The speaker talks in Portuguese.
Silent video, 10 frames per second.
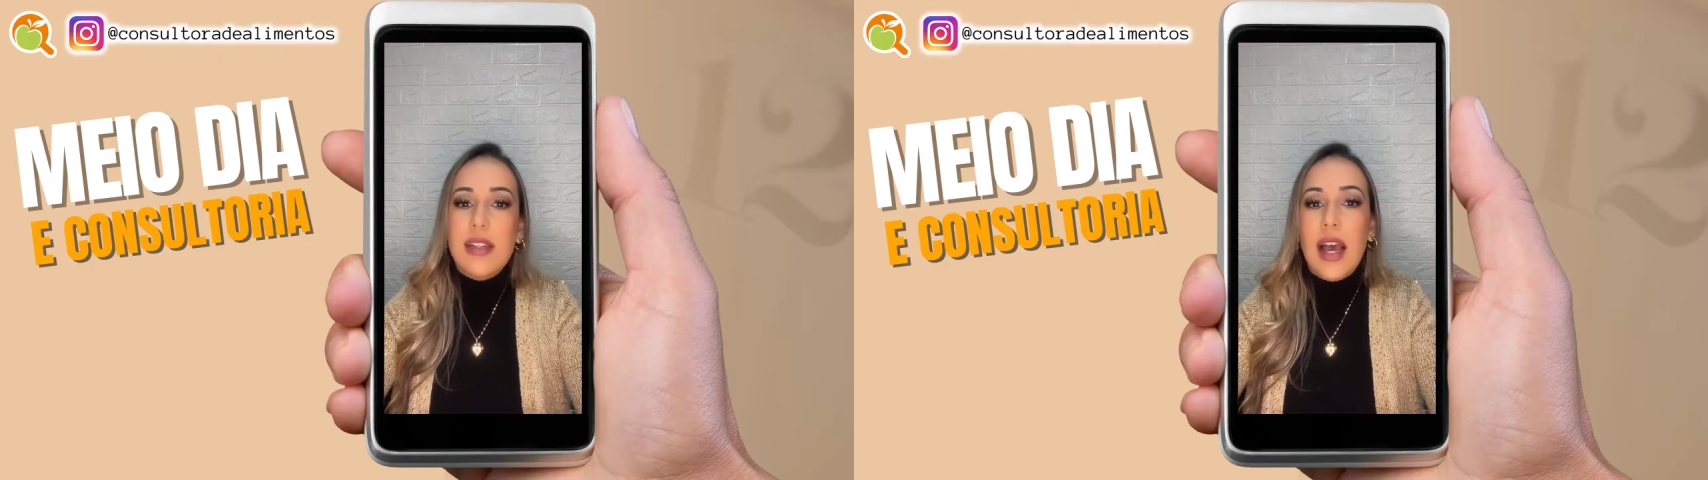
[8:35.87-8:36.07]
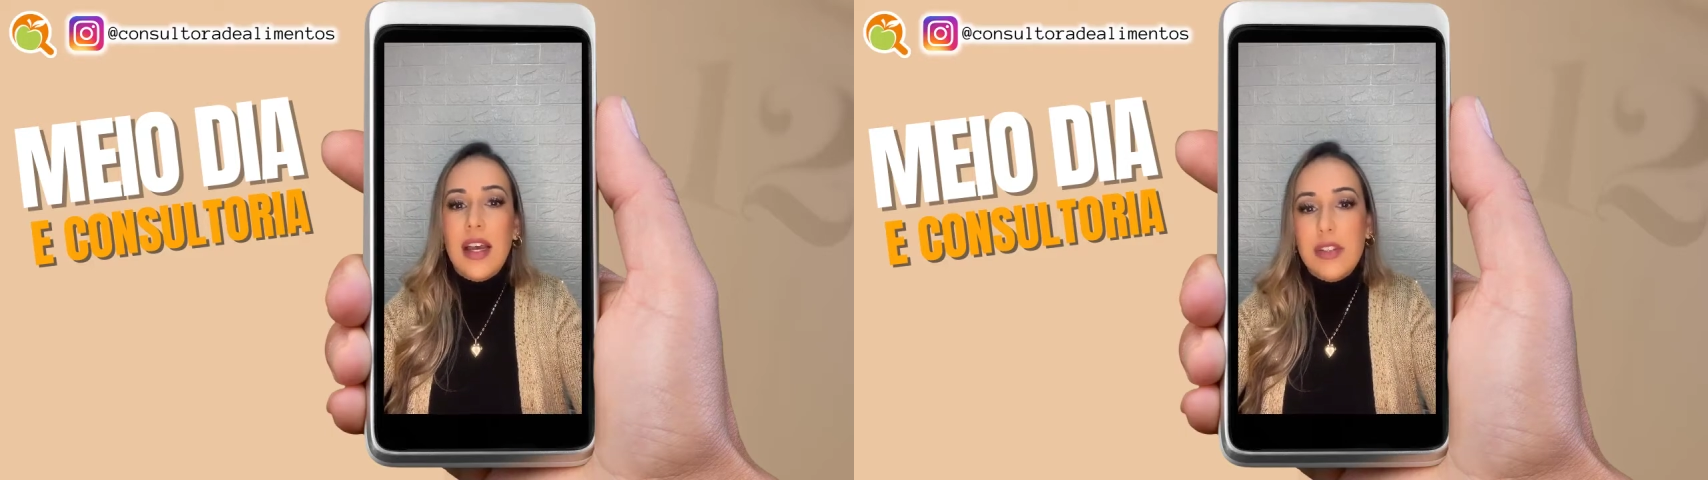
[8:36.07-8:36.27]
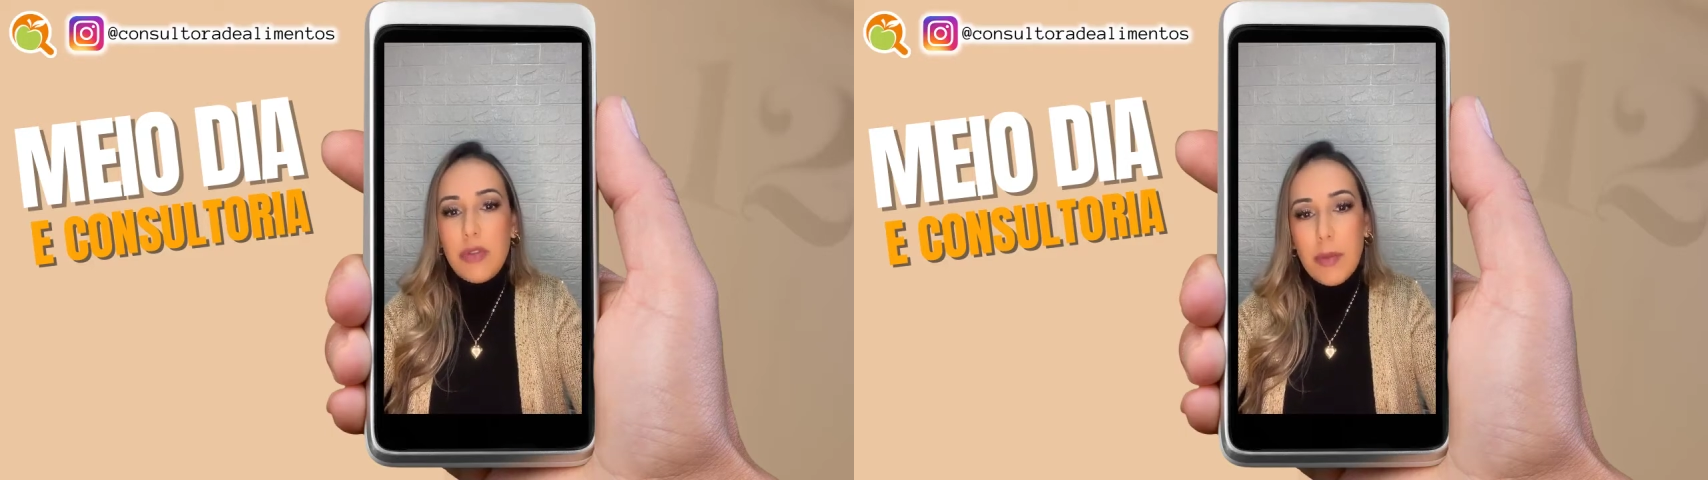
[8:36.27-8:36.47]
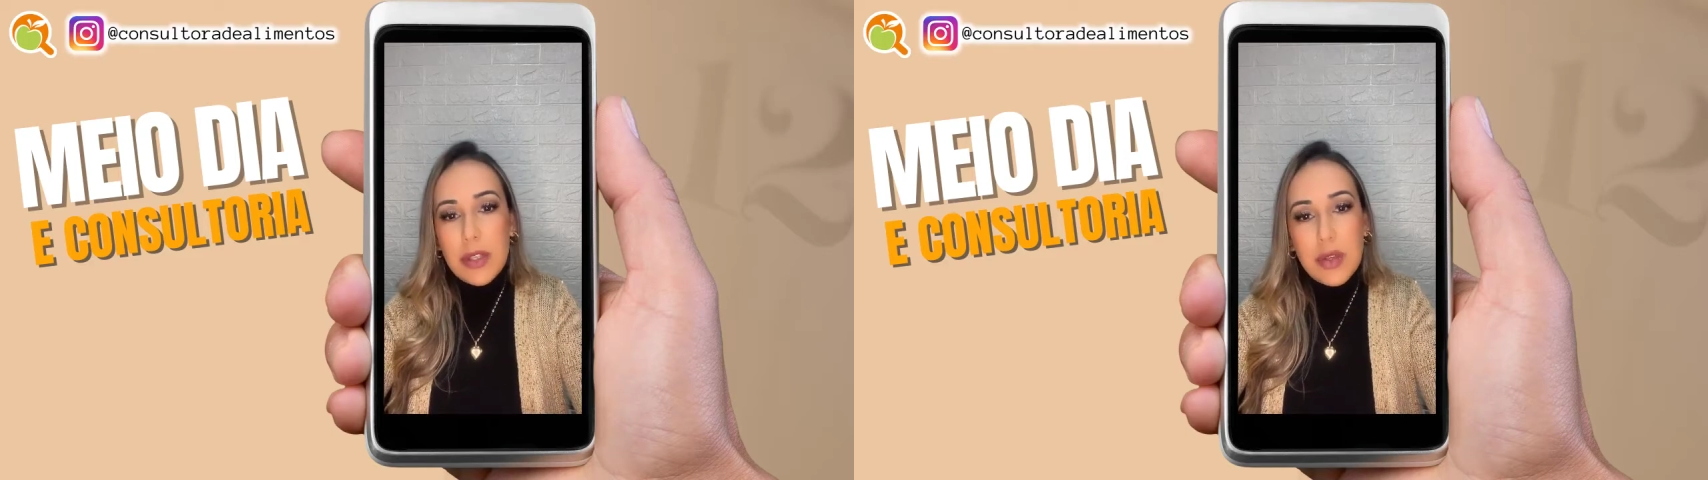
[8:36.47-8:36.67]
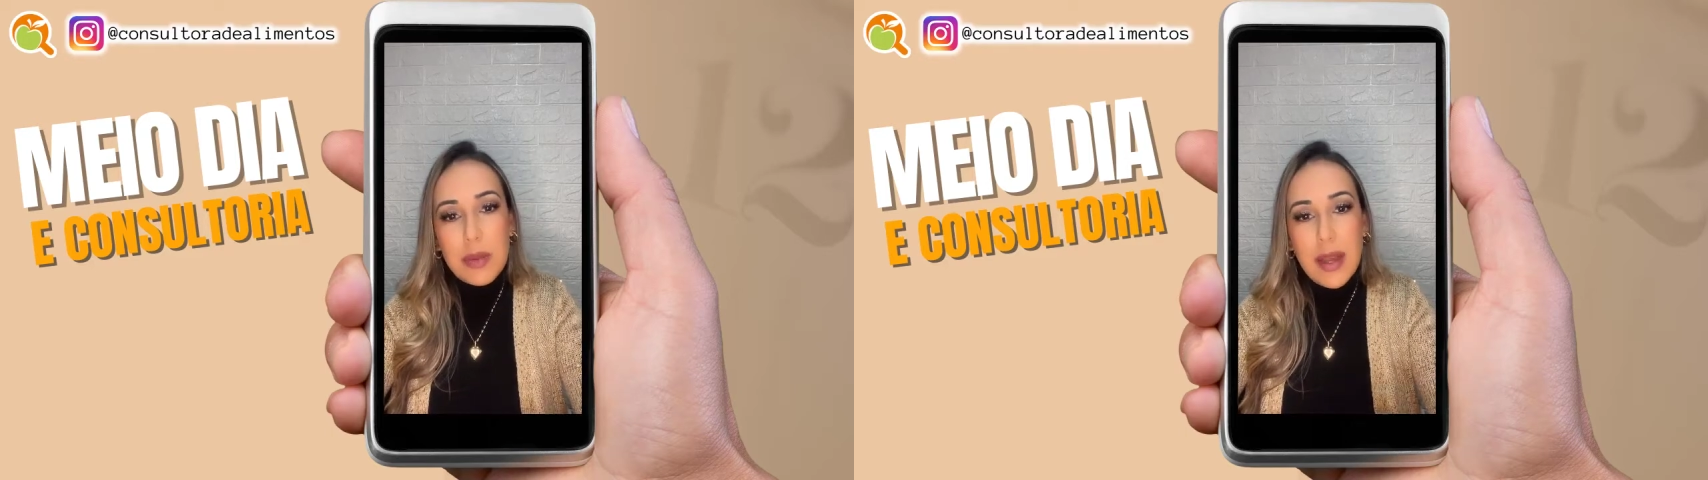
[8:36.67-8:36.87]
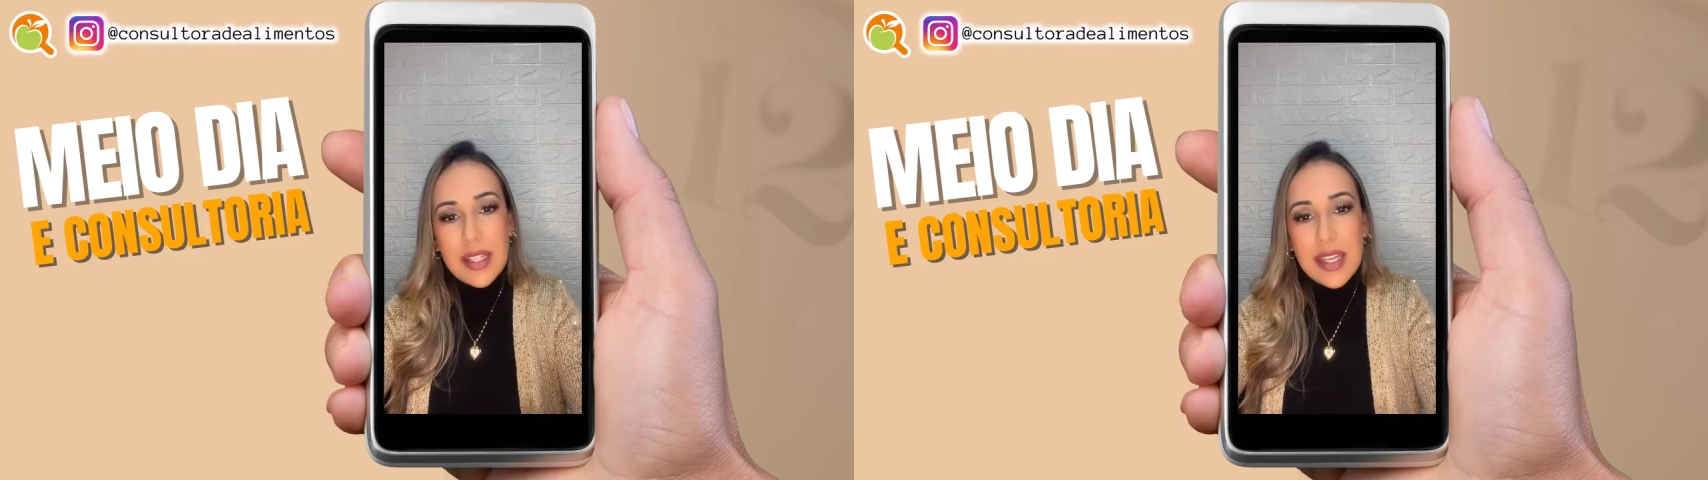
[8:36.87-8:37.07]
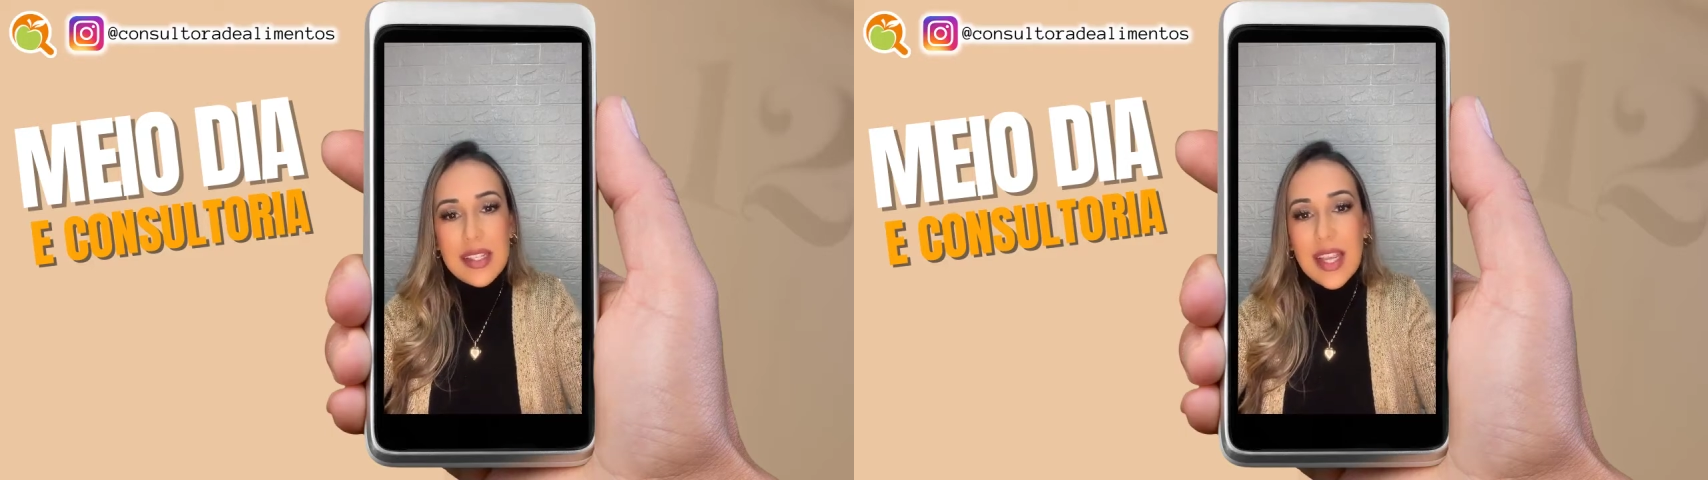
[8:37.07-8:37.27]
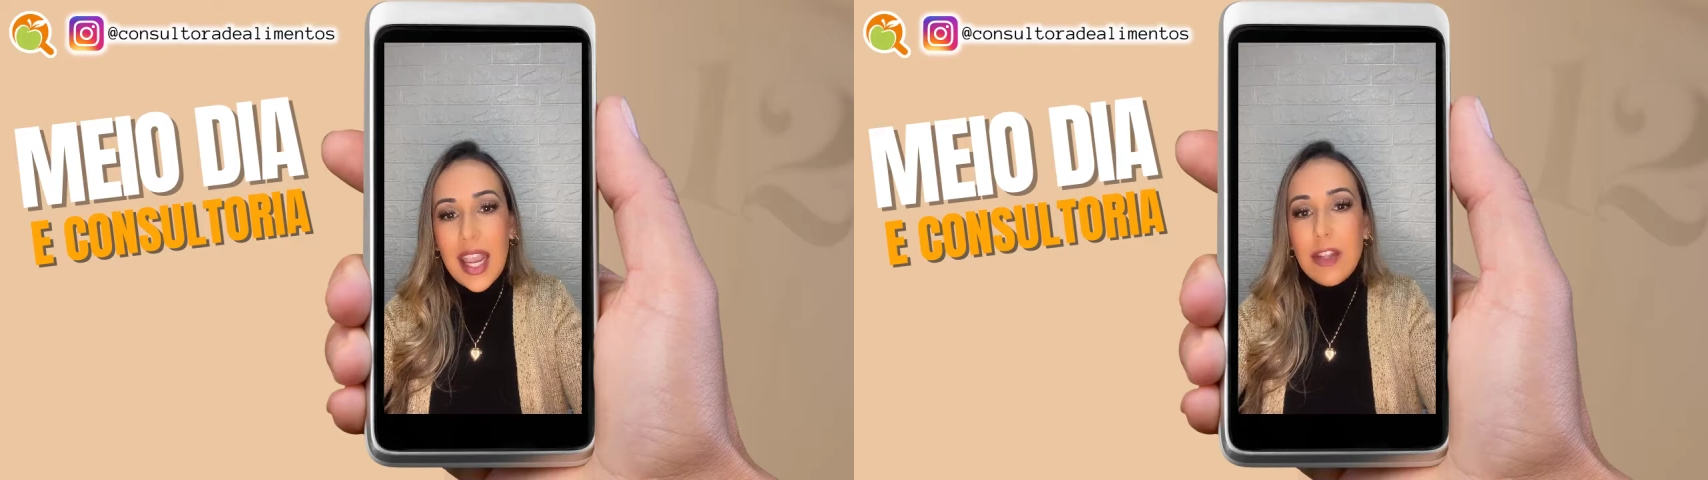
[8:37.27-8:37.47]
as formações mais
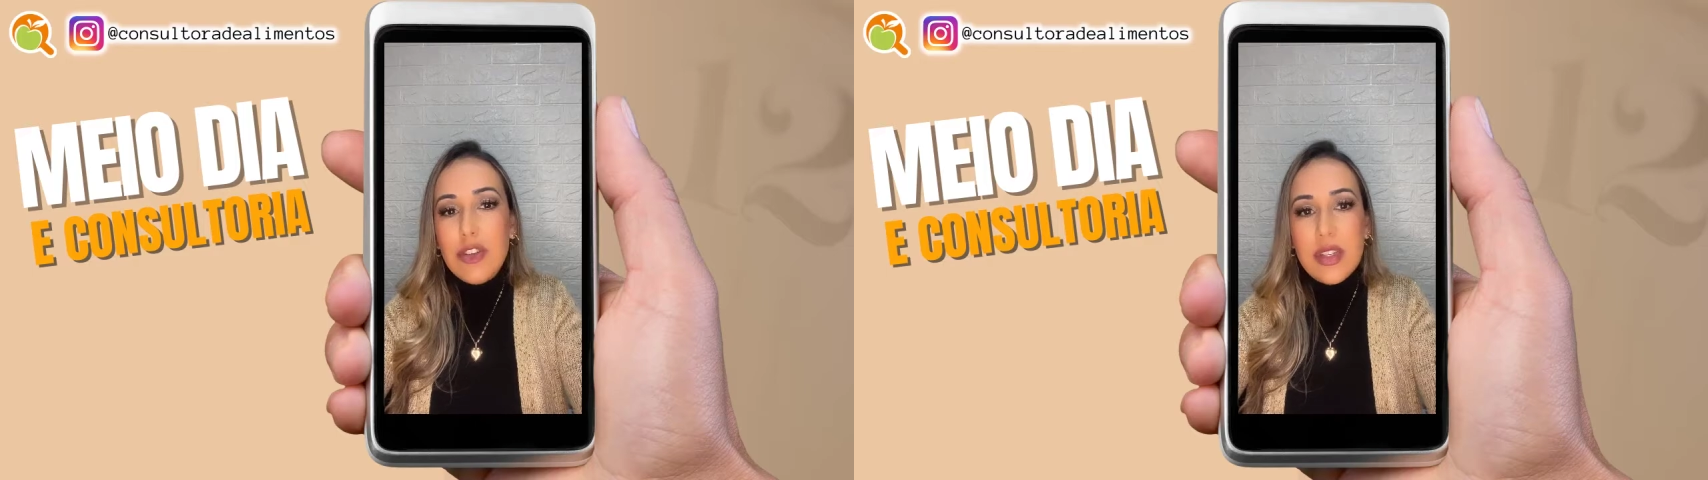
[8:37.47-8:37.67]
recentes